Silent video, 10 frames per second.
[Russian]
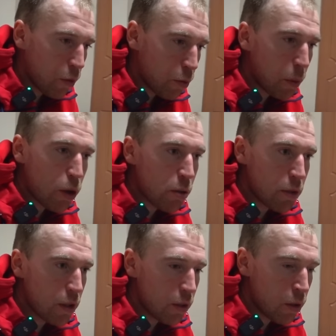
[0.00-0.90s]
в прошлом
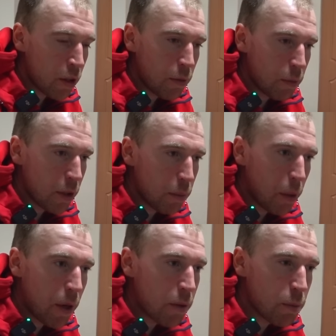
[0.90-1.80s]
сезоне э,
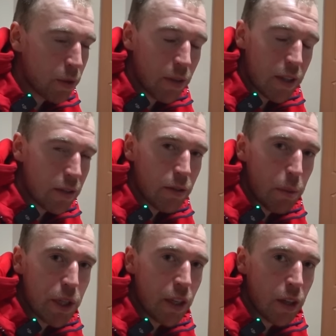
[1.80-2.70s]
проблем с мотивацией
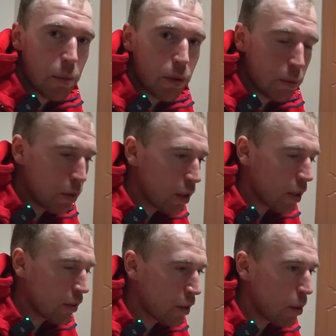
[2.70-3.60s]
вообще не было. Были,
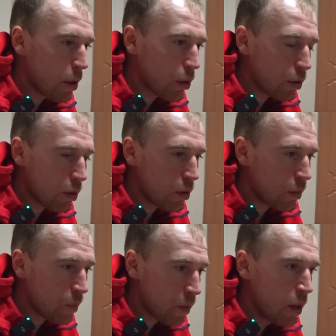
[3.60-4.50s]
наоборот, э,
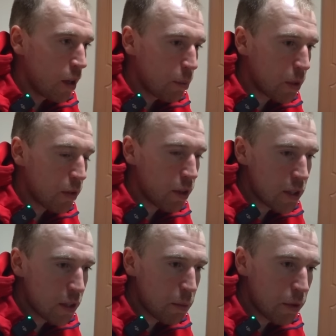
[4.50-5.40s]

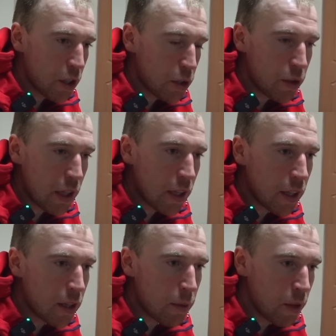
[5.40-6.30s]
мотивация была еще
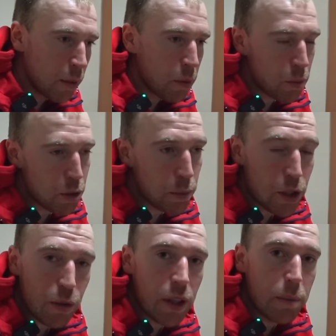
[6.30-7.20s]
сильнее, потому что
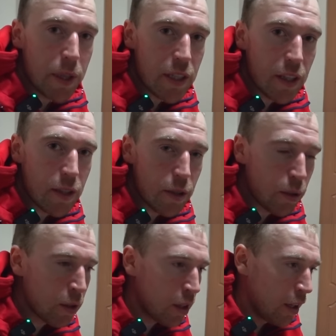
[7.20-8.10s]
прошел олимпийский
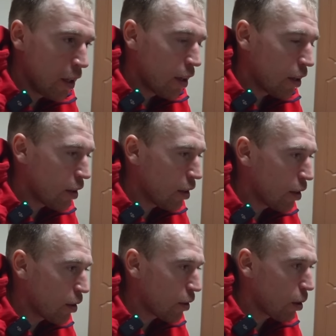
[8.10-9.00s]
сезон,
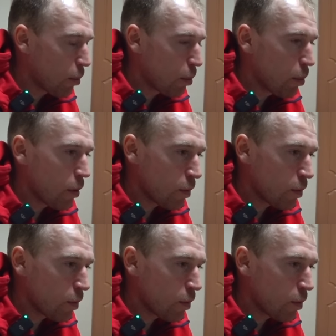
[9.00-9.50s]
и как бы